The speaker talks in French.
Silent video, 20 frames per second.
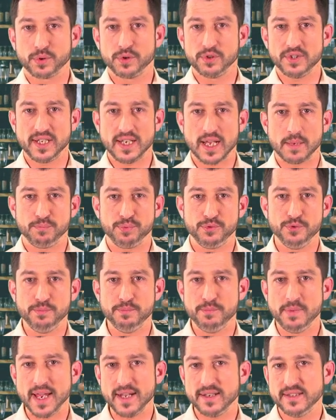prenez la plus
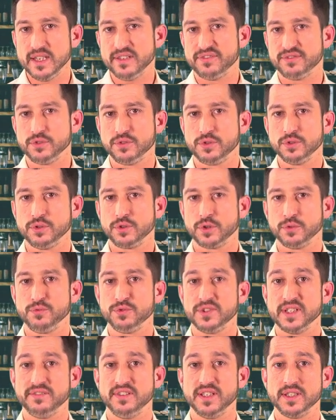belle des photos que
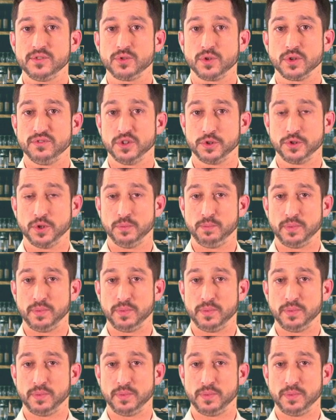vous avez sur votre